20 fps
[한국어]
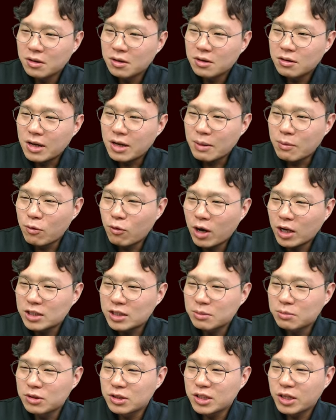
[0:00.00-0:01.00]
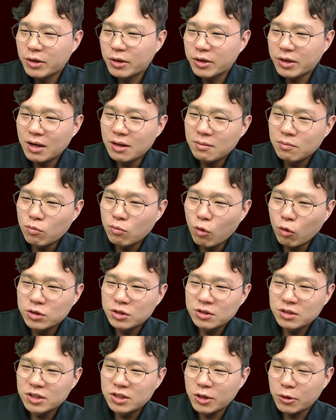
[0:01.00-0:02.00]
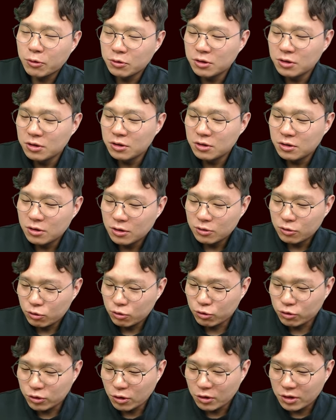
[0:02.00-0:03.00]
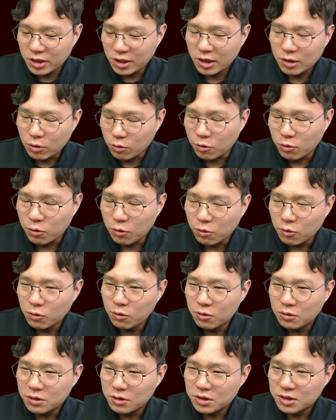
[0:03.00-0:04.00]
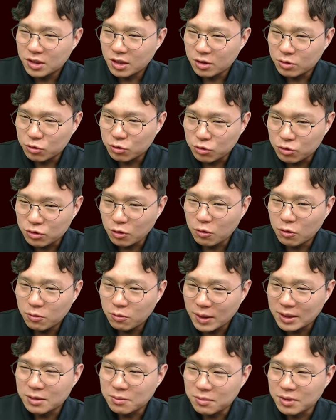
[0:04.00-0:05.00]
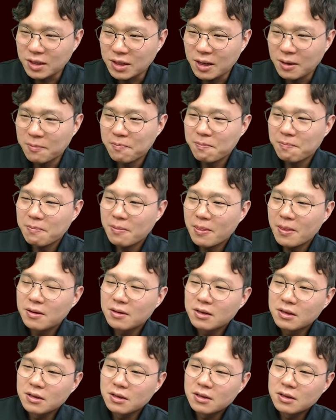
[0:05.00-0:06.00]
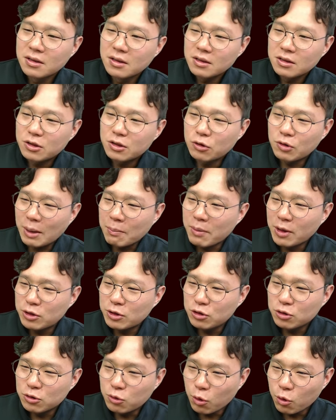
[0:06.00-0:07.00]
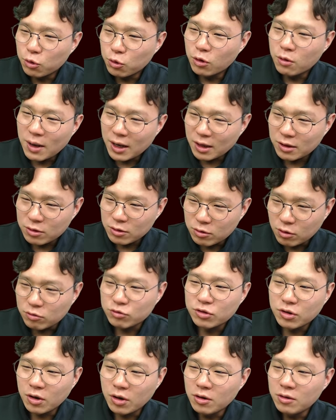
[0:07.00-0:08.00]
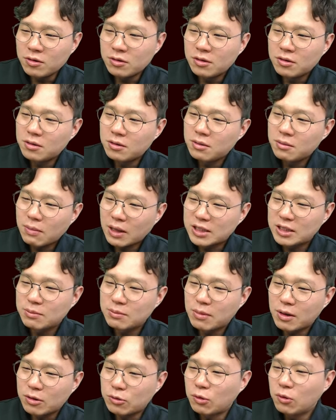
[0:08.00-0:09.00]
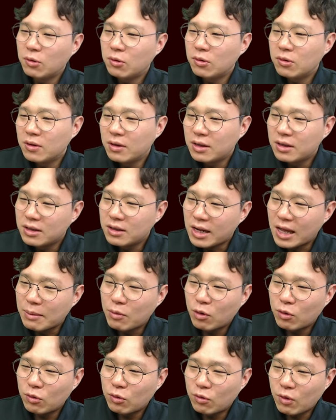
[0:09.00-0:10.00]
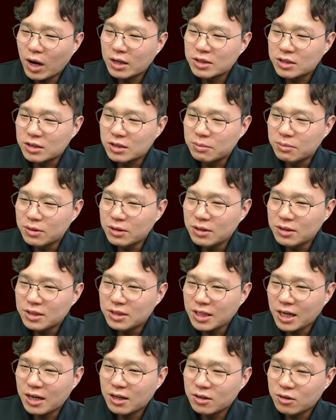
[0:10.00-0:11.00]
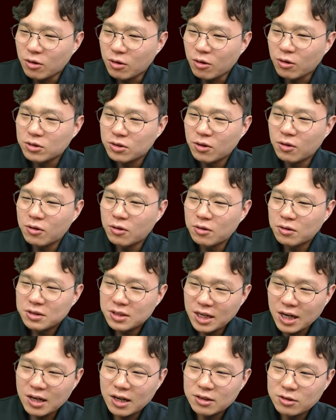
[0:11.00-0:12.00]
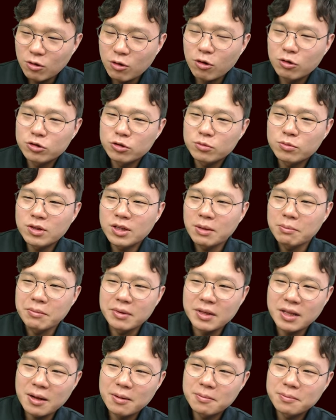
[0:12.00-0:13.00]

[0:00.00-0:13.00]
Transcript: 레몬 과즙을 제외한 모든 재료를 주석이에 넣고 이제 주서로 만듭니다. 그리고 양배추를 돌돌 말아서 넣고요. 마지막으로 레몬 과즙을 잘 넣어서 잘 섞어주면 됩니다.